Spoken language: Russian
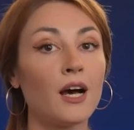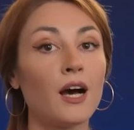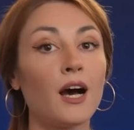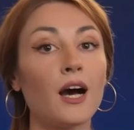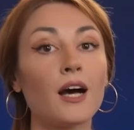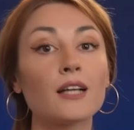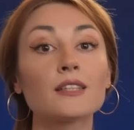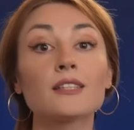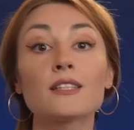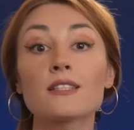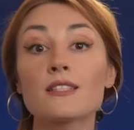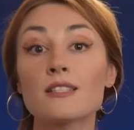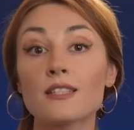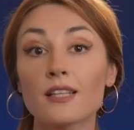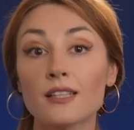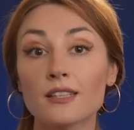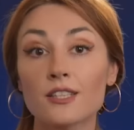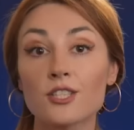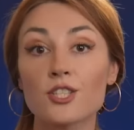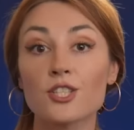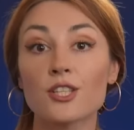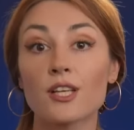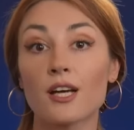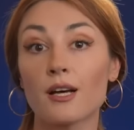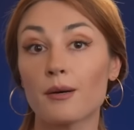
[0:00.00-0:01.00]
А
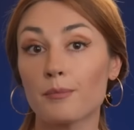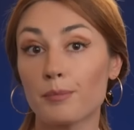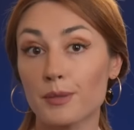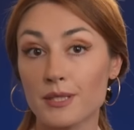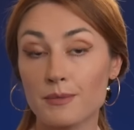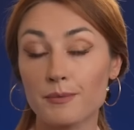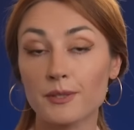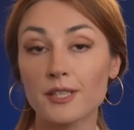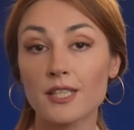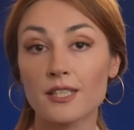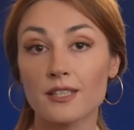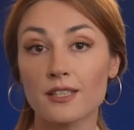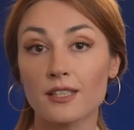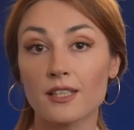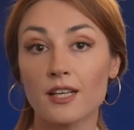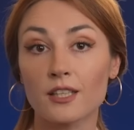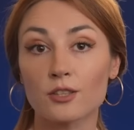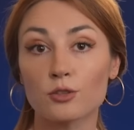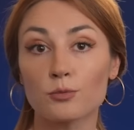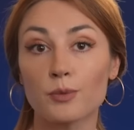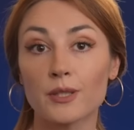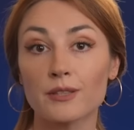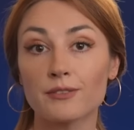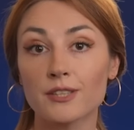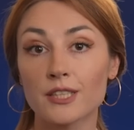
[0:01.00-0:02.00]
достаточно посмотреть на
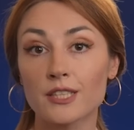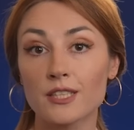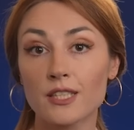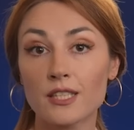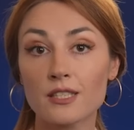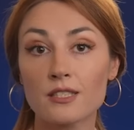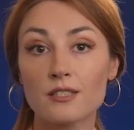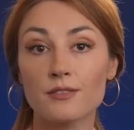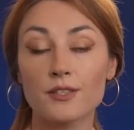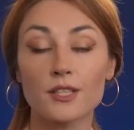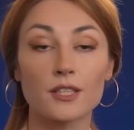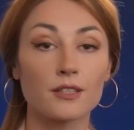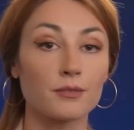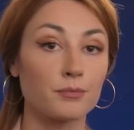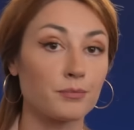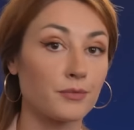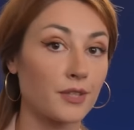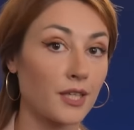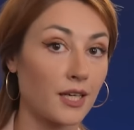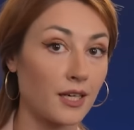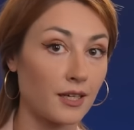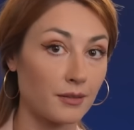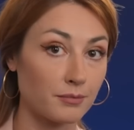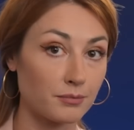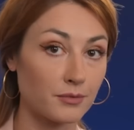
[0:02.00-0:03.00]
карту боевых действий
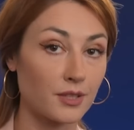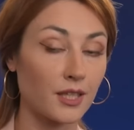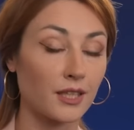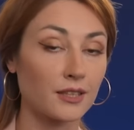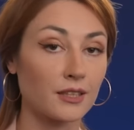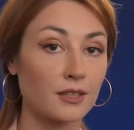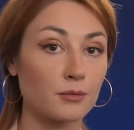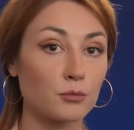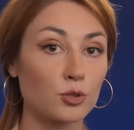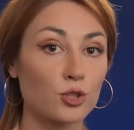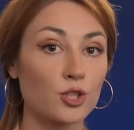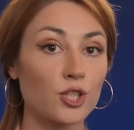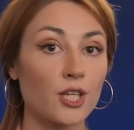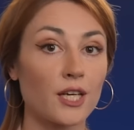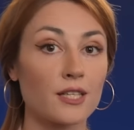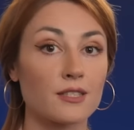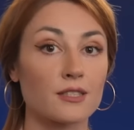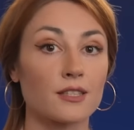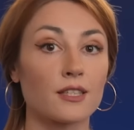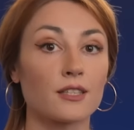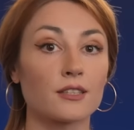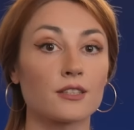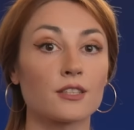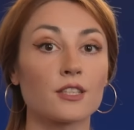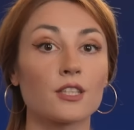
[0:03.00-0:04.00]
на данном
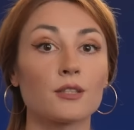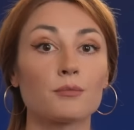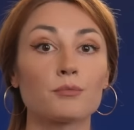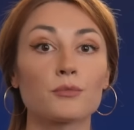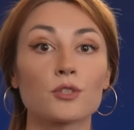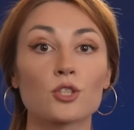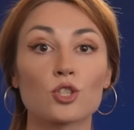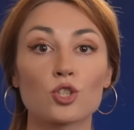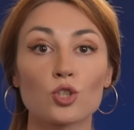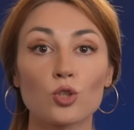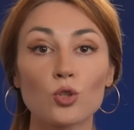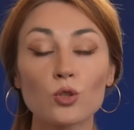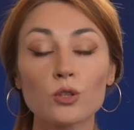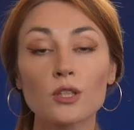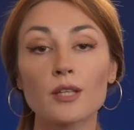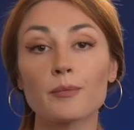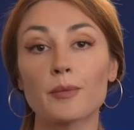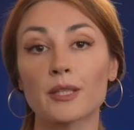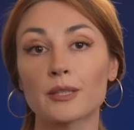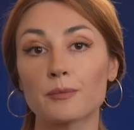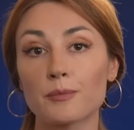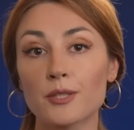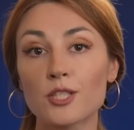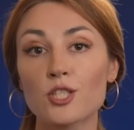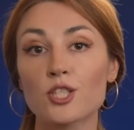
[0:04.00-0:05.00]
участке, где желтым
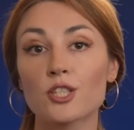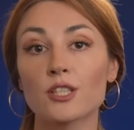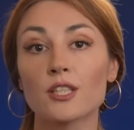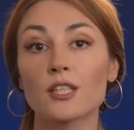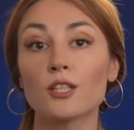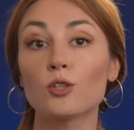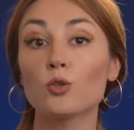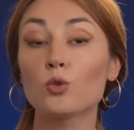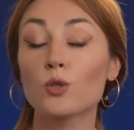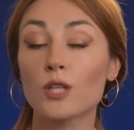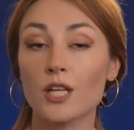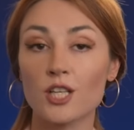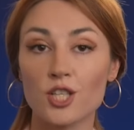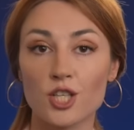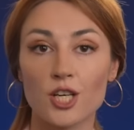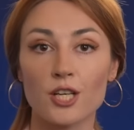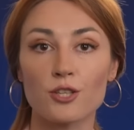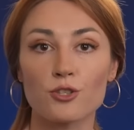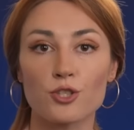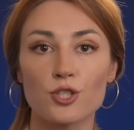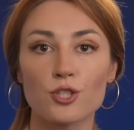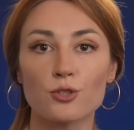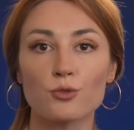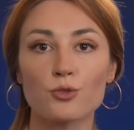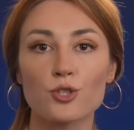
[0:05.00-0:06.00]
отмечены
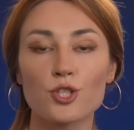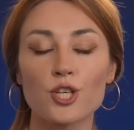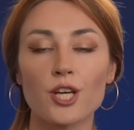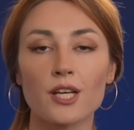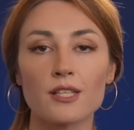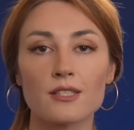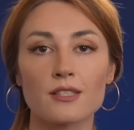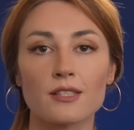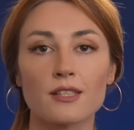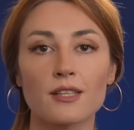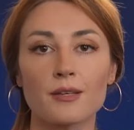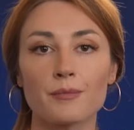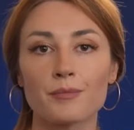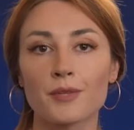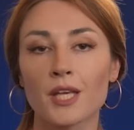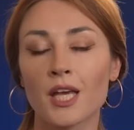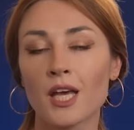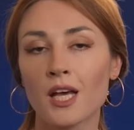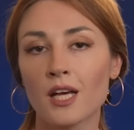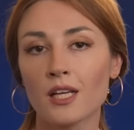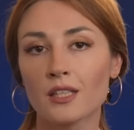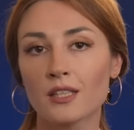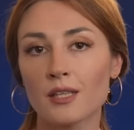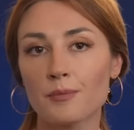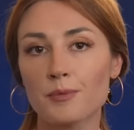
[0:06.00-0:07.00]
угрожающие участки,
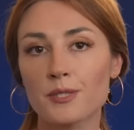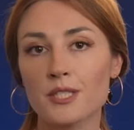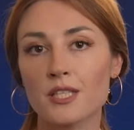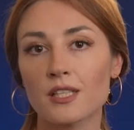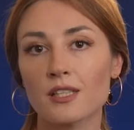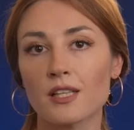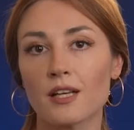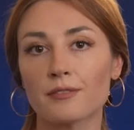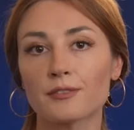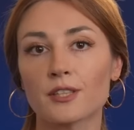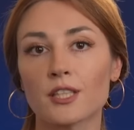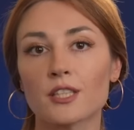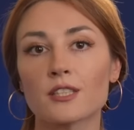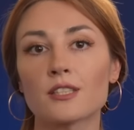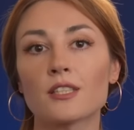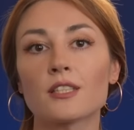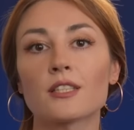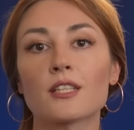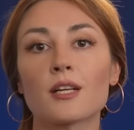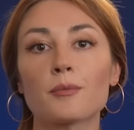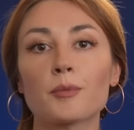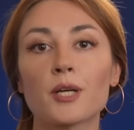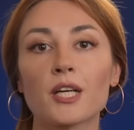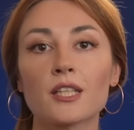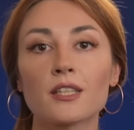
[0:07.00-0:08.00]
написал автор
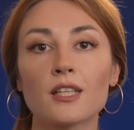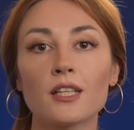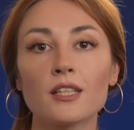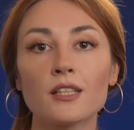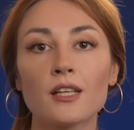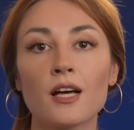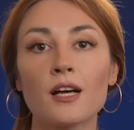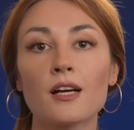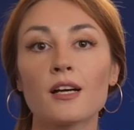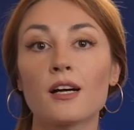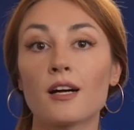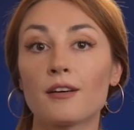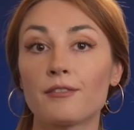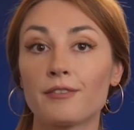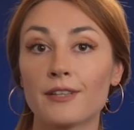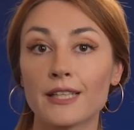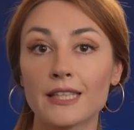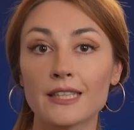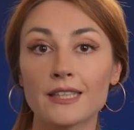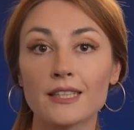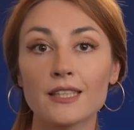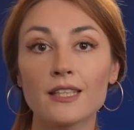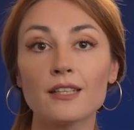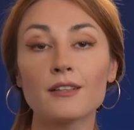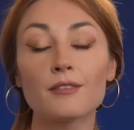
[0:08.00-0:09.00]
телеграм-канала о
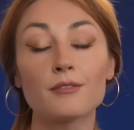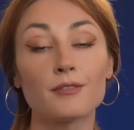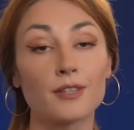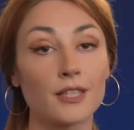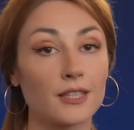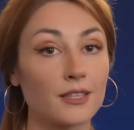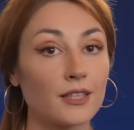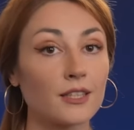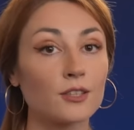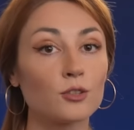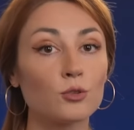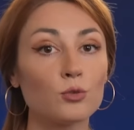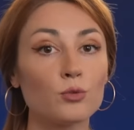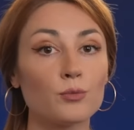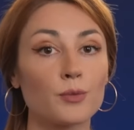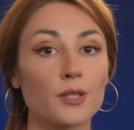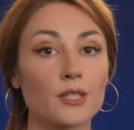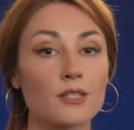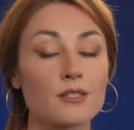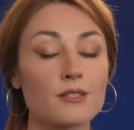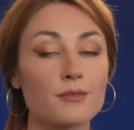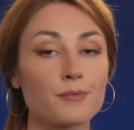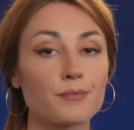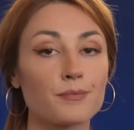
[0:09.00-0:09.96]
войне «Вольнодумец».